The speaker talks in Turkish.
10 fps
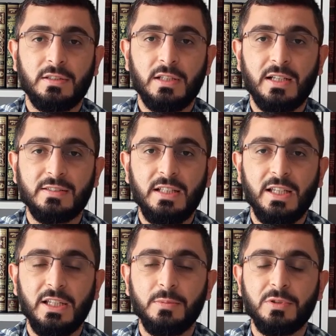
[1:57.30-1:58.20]
nazil
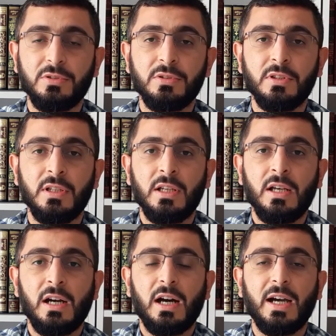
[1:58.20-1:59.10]
eylemiş.
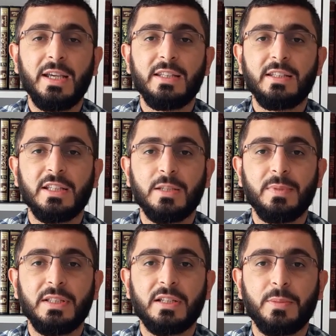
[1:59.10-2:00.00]
Ayeti
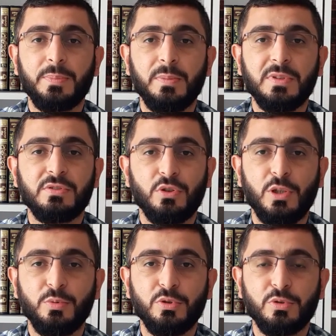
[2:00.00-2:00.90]
kerimede Rabbimiz
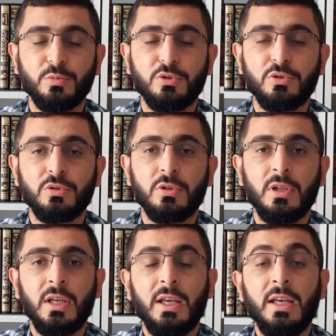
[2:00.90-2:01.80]
şöyle buyurmuş.
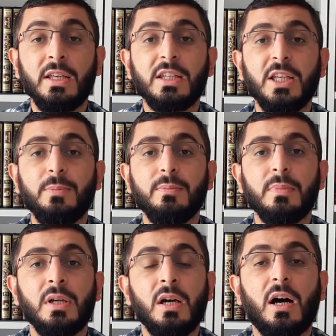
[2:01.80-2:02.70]
Kim
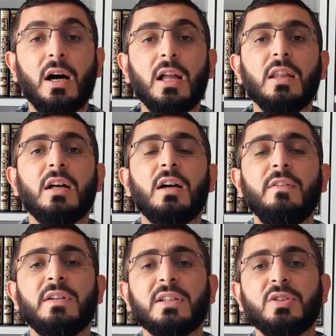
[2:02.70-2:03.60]
Allah'a
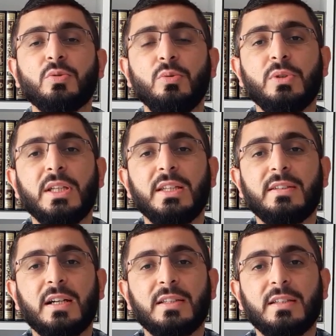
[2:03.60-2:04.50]
ve Resulüne
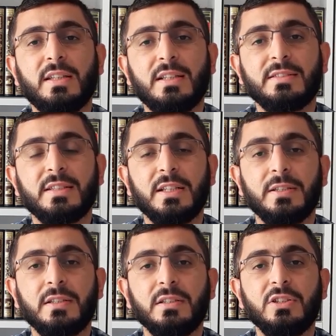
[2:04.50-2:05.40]
itaat ederse
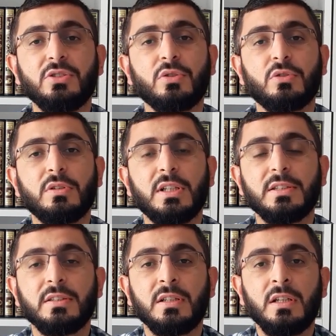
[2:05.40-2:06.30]
işte
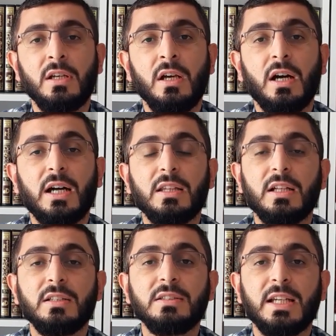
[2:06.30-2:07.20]
onlar
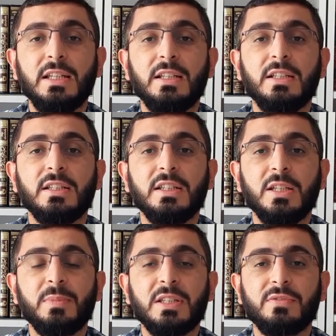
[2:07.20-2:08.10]
Allah'ın kendilerine
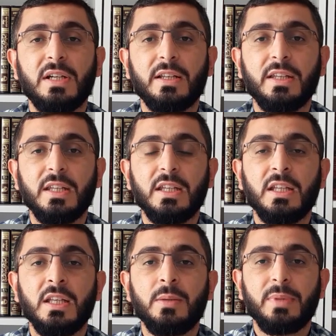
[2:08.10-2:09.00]
nimet verdiği
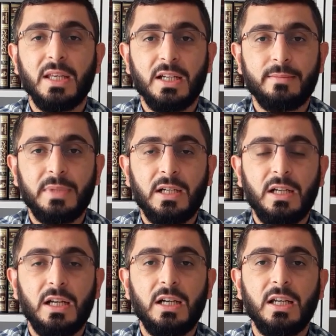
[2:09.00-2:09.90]

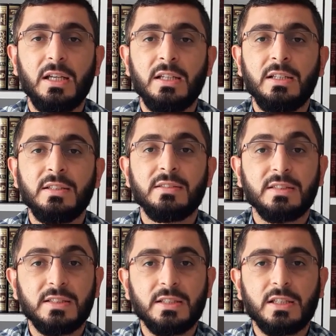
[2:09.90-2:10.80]
peygamberlerle,
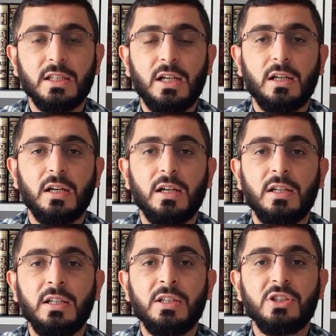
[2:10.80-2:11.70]
sıddıklarla,
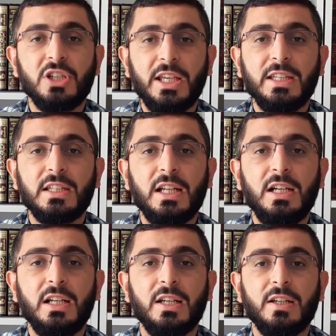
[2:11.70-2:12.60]

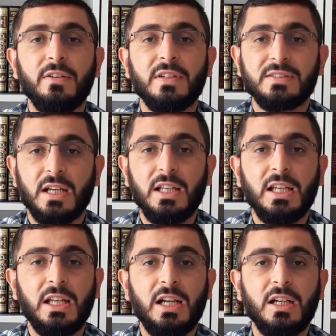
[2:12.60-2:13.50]
şehitlerle ve
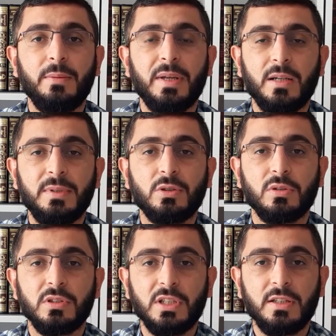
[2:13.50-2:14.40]
salihlerle beraber
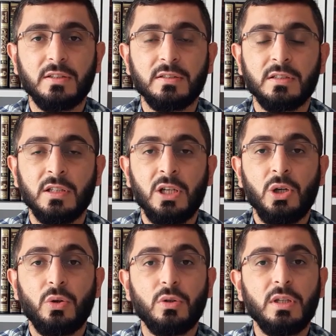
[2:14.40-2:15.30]
olacaktır.
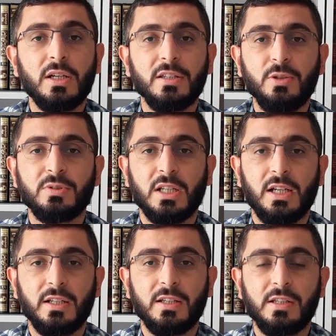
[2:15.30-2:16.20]
Onlar ne güzel
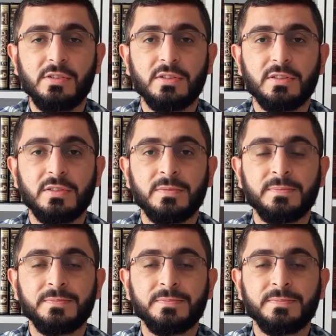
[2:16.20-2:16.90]
arkadaştır.